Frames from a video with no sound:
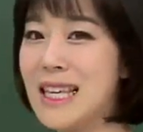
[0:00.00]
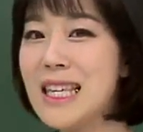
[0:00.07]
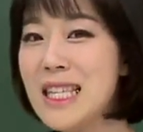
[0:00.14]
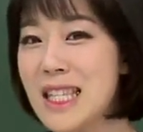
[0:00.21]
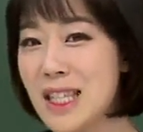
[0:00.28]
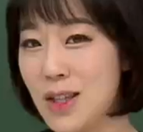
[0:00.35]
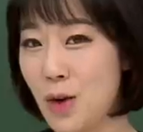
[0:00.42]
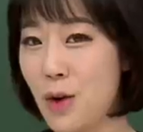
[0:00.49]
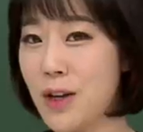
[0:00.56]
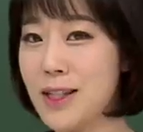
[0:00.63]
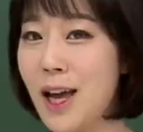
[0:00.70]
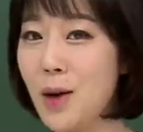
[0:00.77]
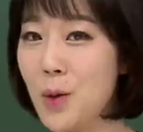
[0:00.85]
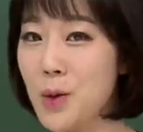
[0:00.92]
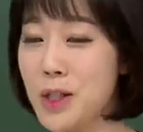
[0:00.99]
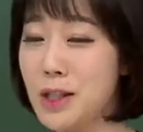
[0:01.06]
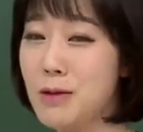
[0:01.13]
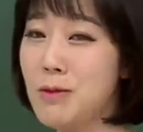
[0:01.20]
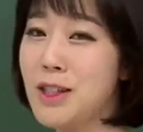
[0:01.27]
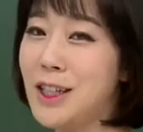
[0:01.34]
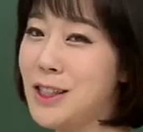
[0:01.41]
이 지역에 살고
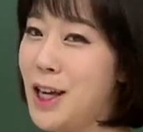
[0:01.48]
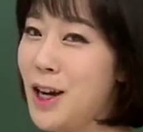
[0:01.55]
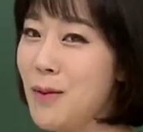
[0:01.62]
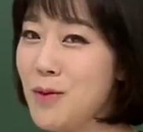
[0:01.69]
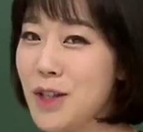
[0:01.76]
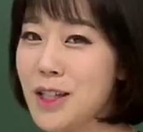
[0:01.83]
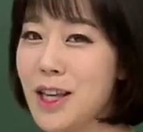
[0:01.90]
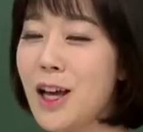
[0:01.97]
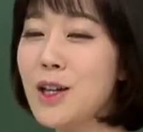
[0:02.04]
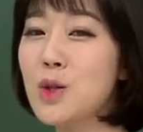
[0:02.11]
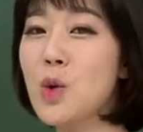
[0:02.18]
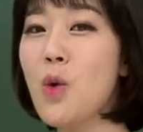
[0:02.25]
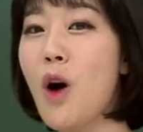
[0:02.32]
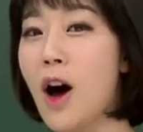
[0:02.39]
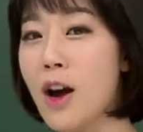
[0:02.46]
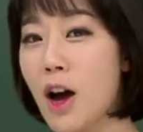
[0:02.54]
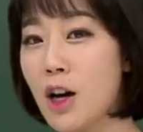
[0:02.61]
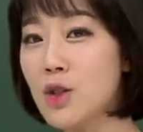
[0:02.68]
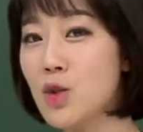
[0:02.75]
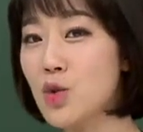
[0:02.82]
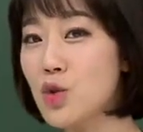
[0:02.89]
있습니다. 사람들이 살기 좋은 거
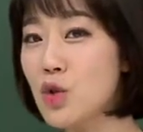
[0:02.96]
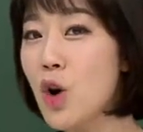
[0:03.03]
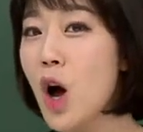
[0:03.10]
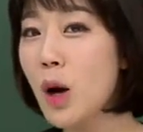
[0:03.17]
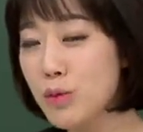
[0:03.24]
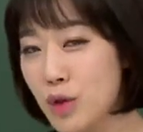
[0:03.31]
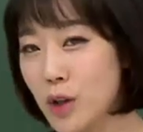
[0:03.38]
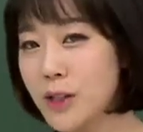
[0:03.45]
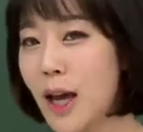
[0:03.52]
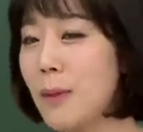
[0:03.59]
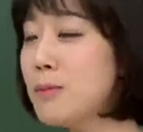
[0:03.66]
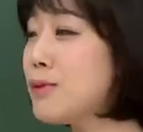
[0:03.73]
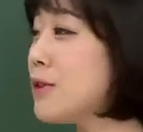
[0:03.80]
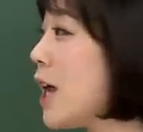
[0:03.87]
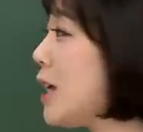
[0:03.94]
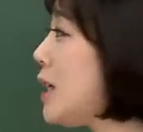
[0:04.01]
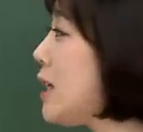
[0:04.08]
알아가지고 무려 3분의